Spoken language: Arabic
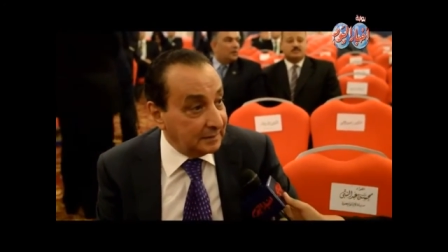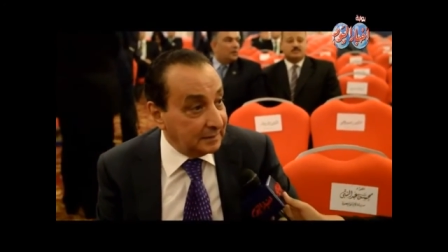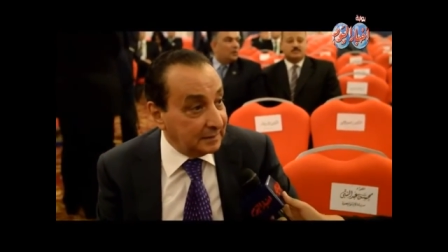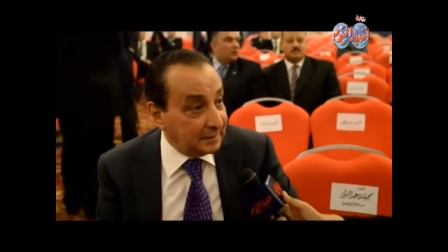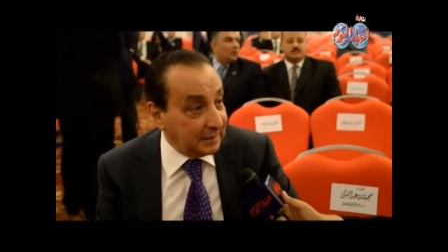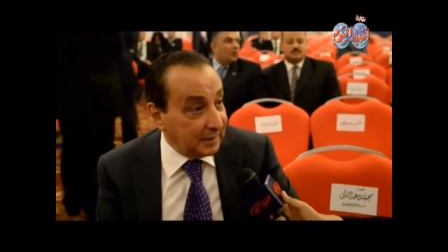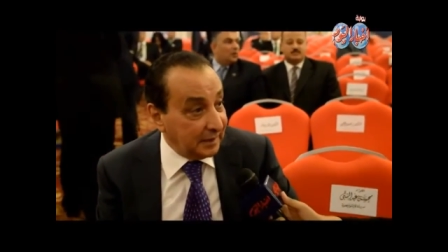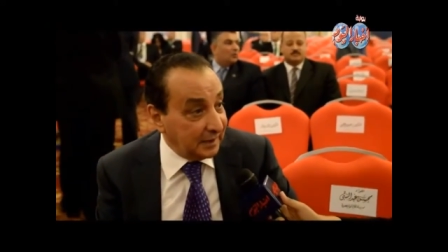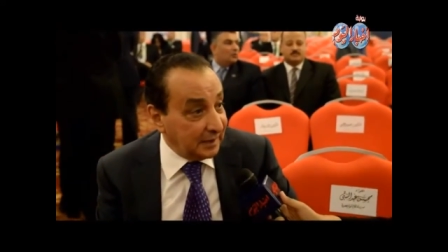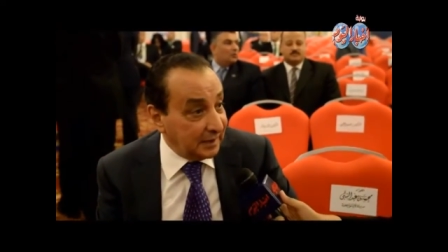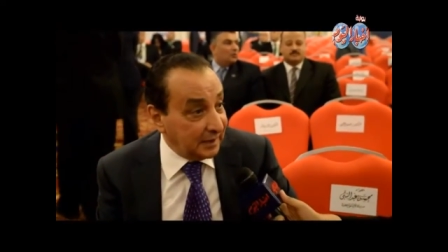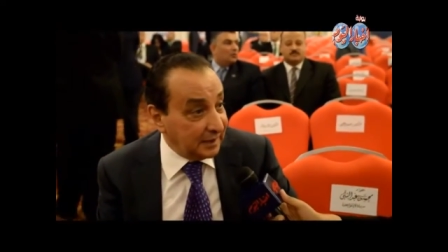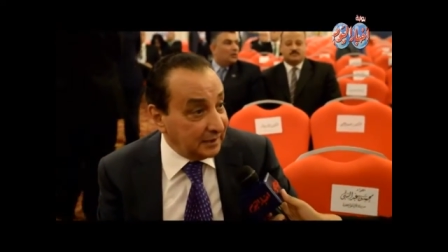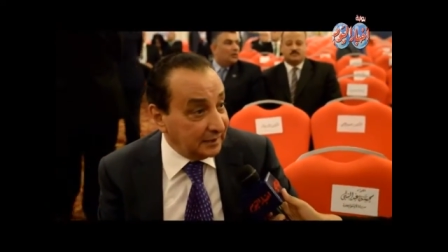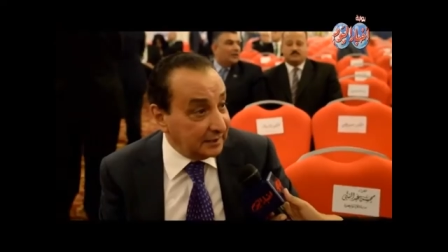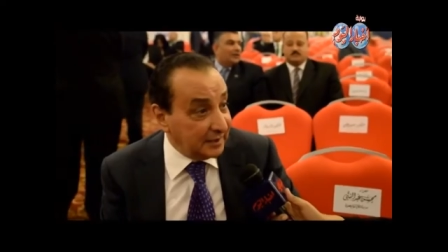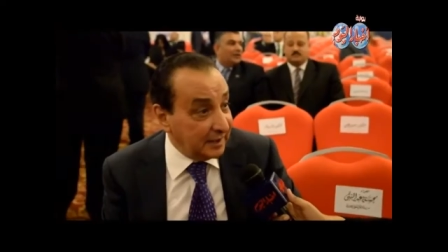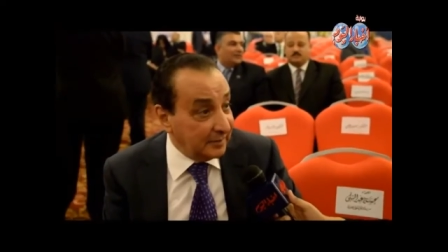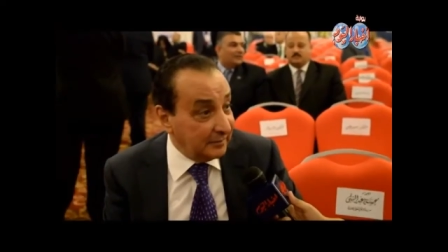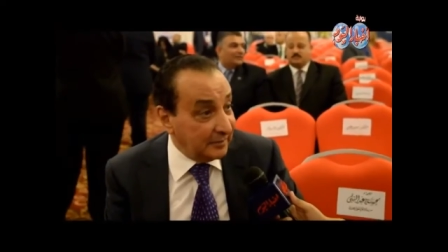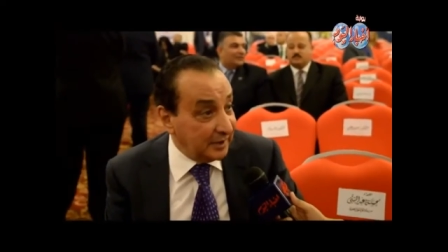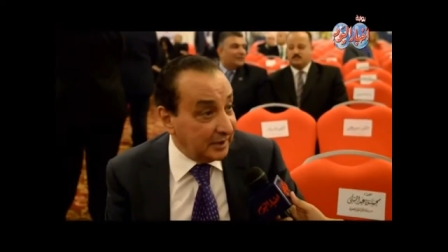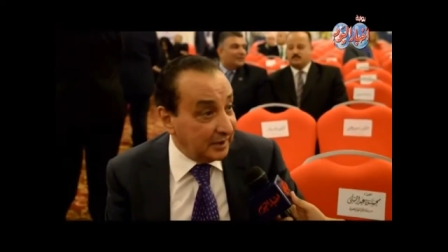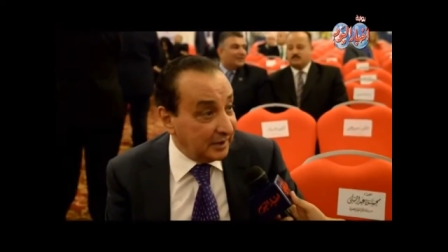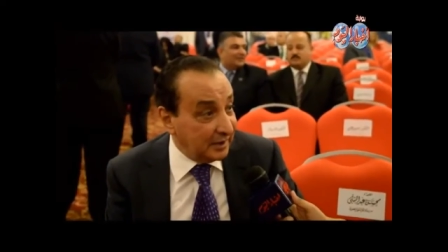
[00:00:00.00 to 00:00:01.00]
الحقيقه
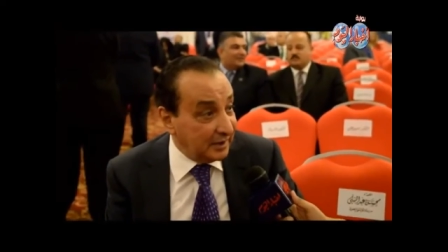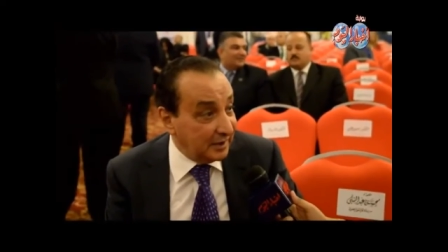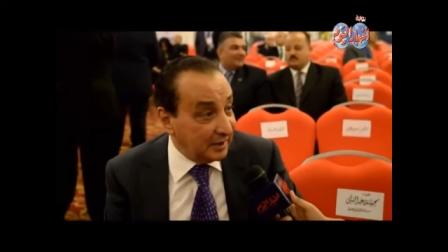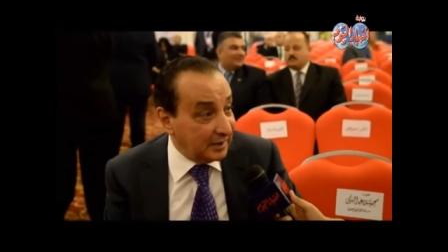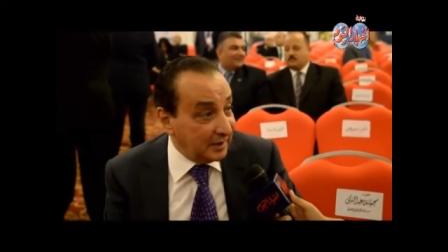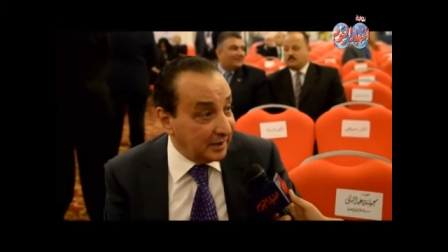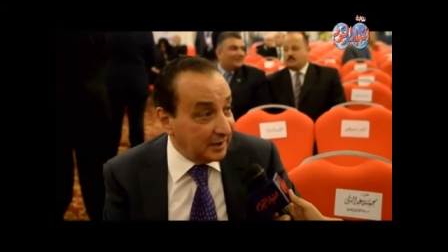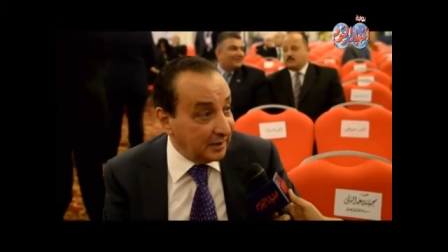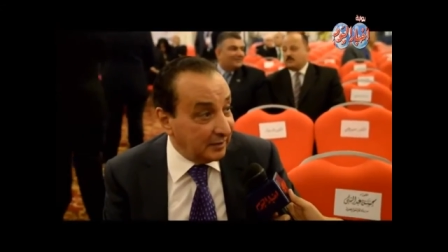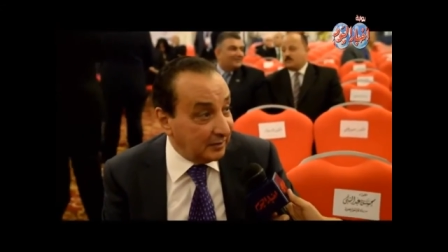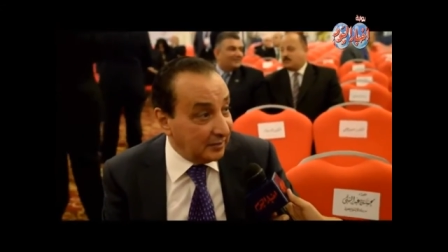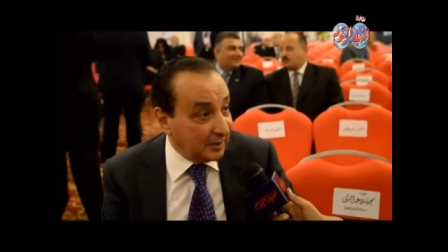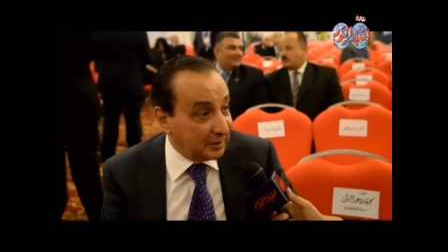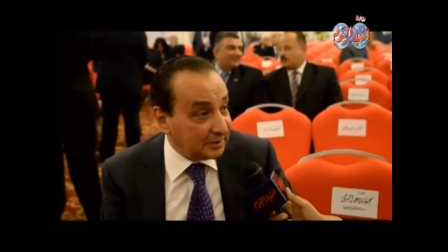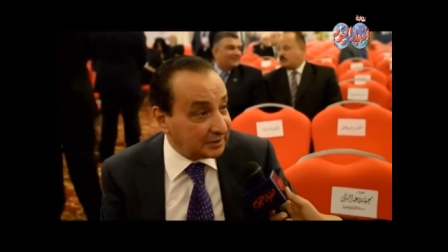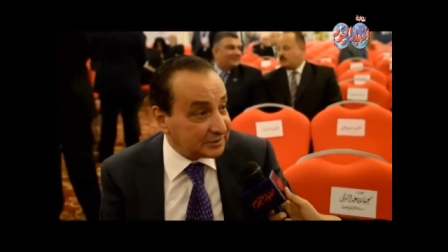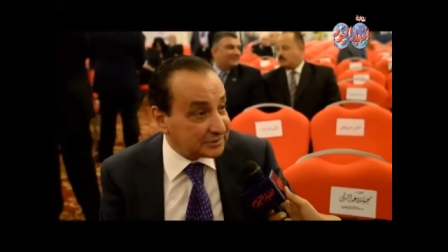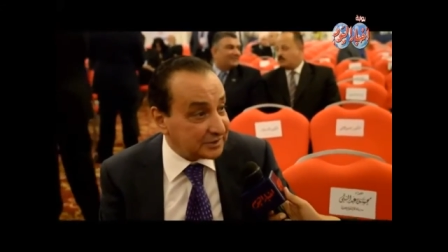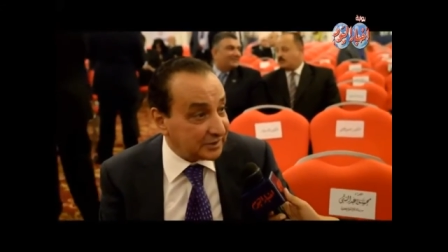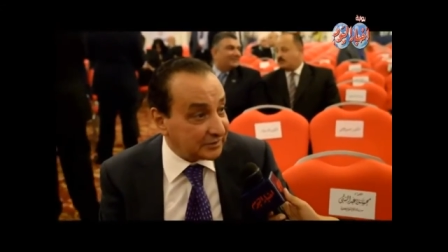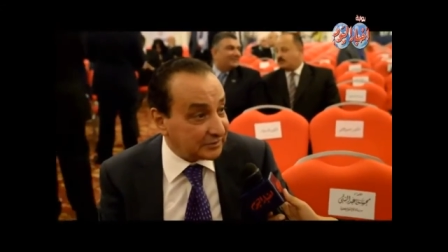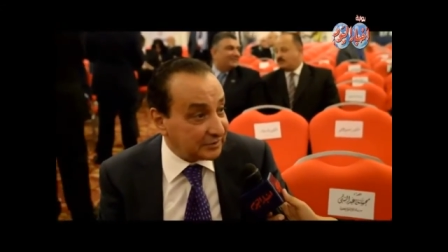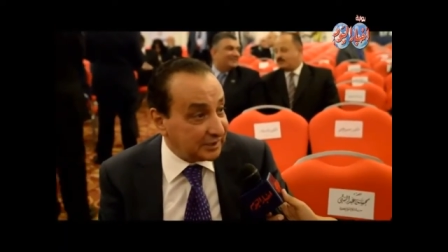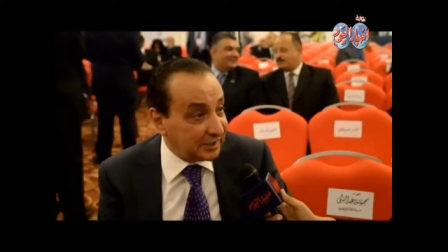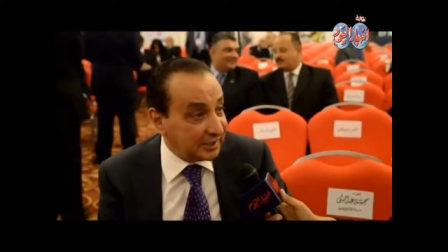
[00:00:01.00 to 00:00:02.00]
احنا يعني انا
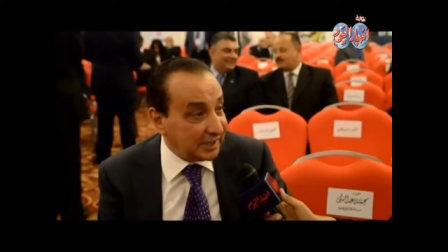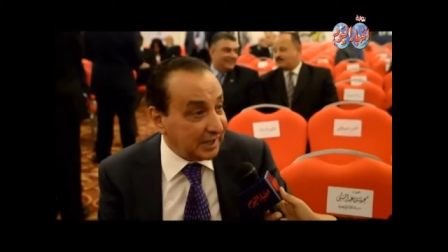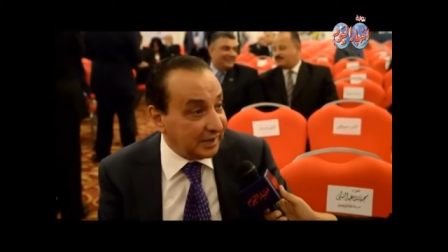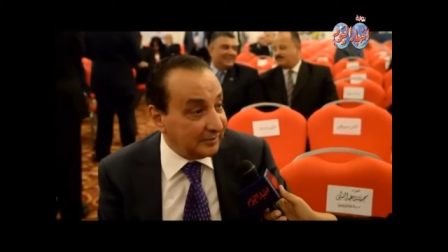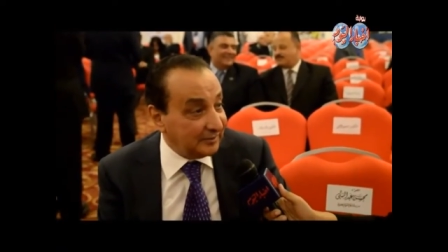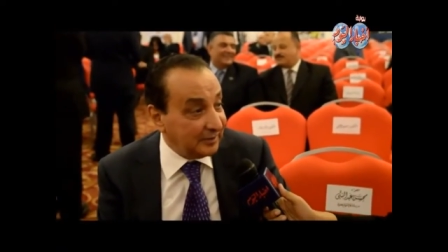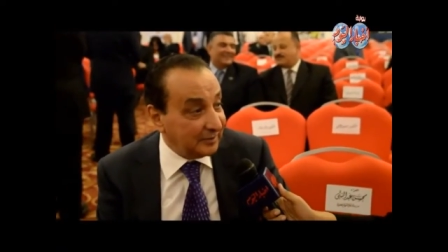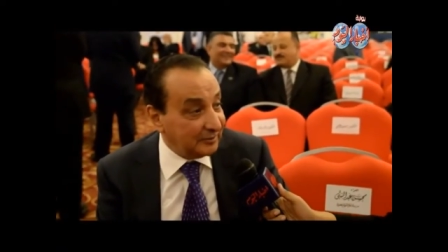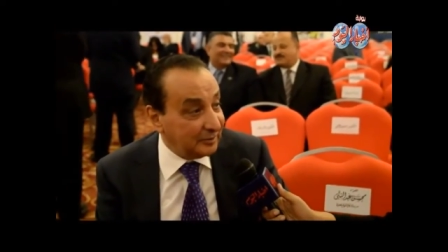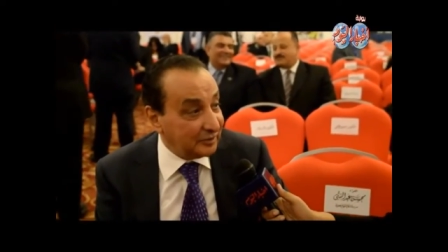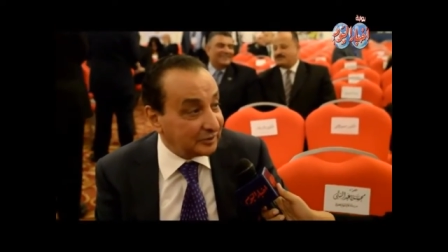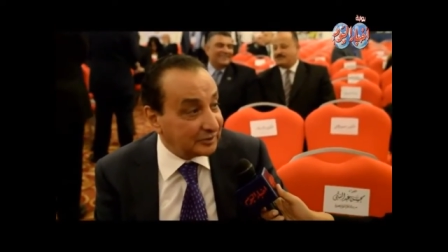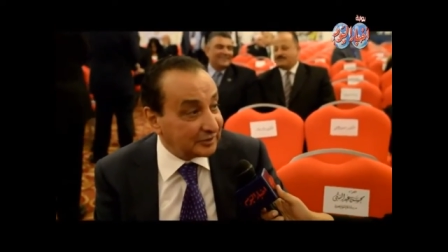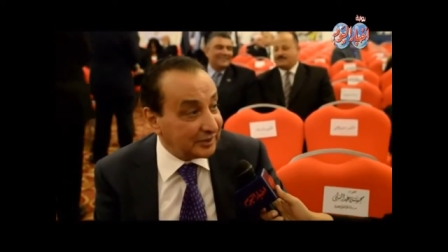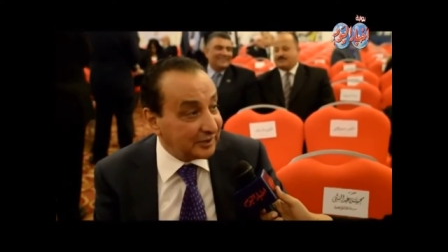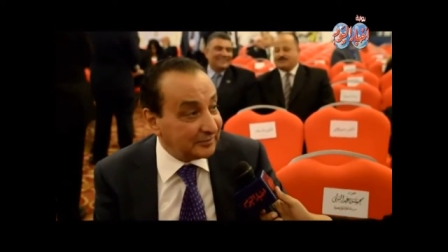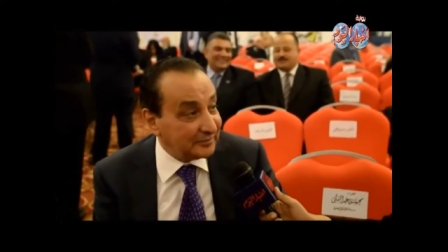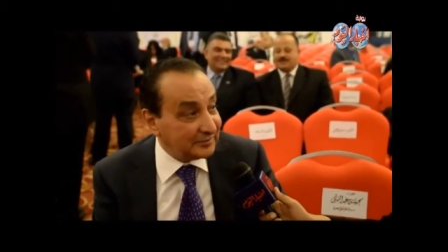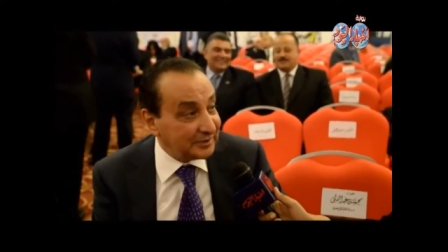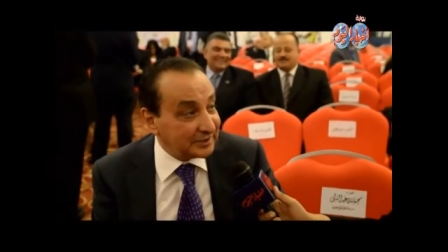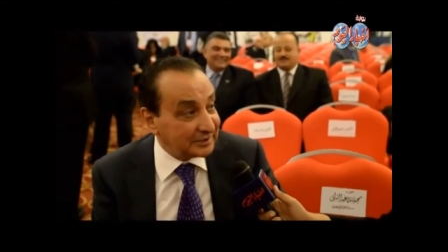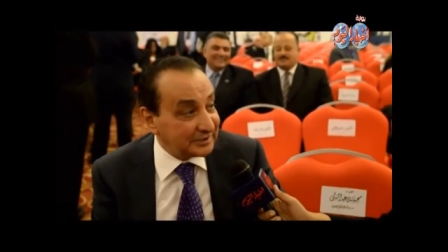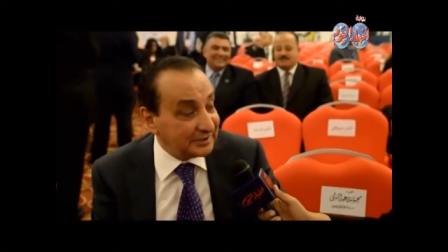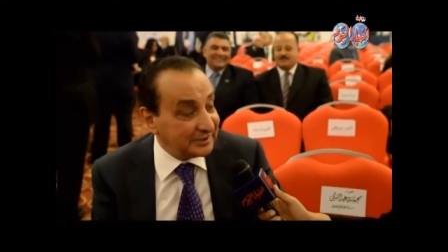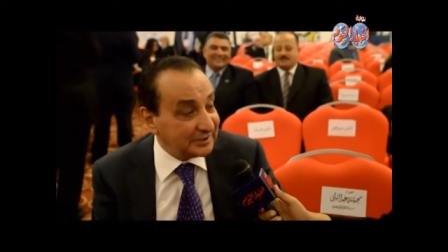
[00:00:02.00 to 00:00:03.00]
شخصيا هبقى
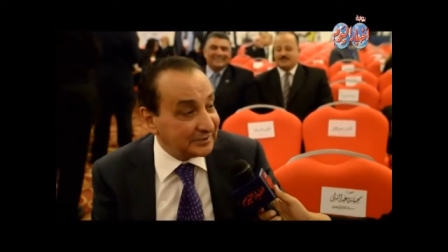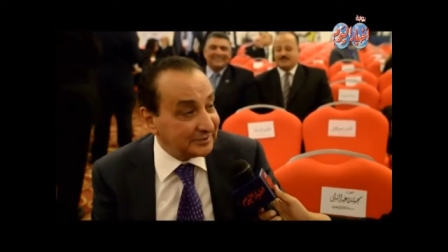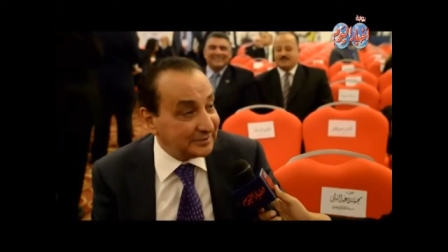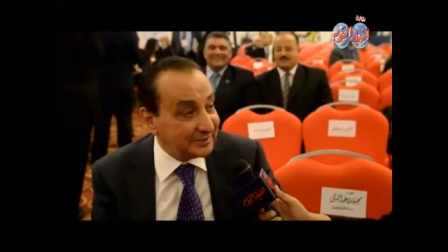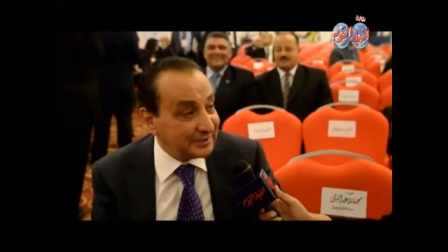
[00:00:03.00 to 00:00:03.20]
مهتم كتير